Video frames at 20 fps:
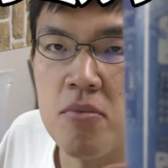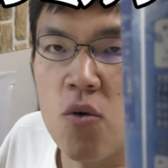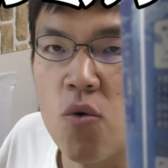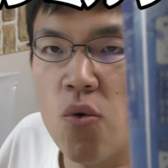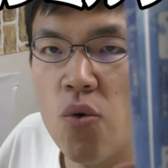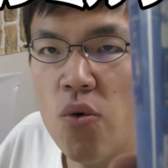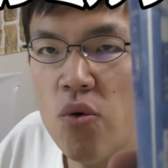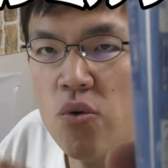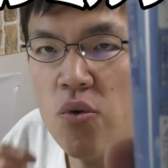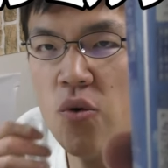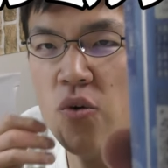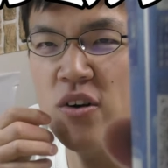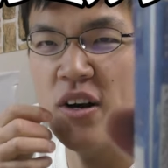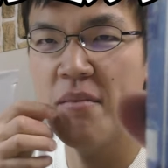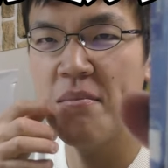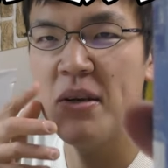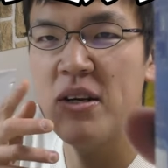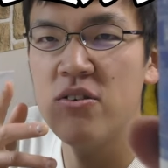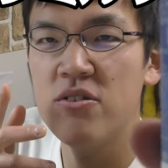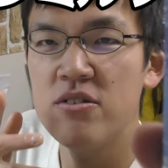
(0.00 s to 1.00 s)
濃厚な
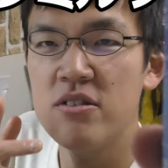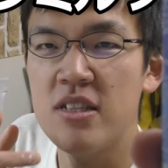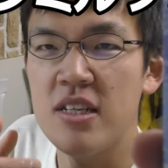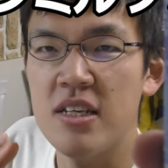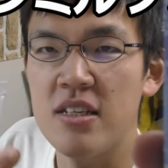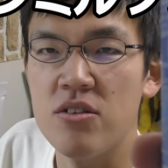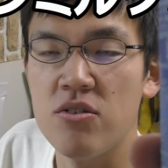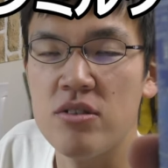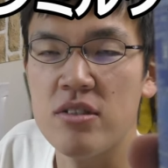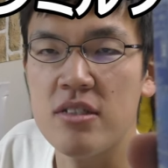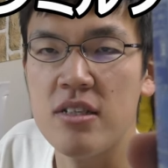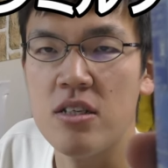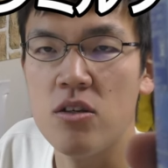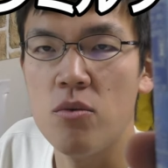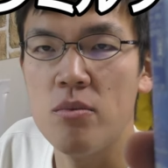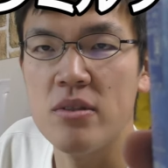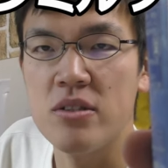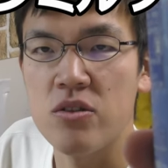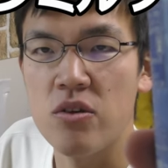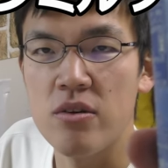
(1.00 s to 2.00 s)
ミルクティーとして
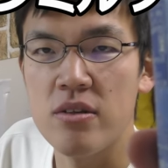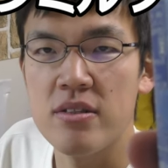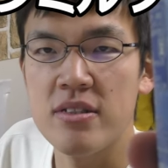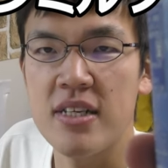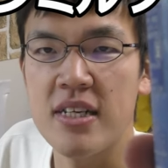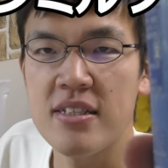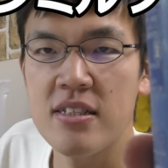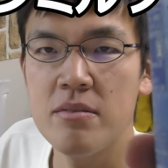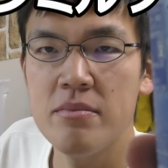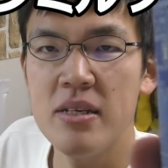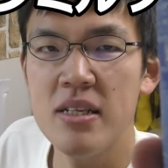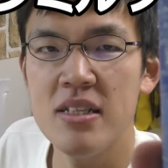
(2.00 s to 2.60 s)
飲むとジャスミ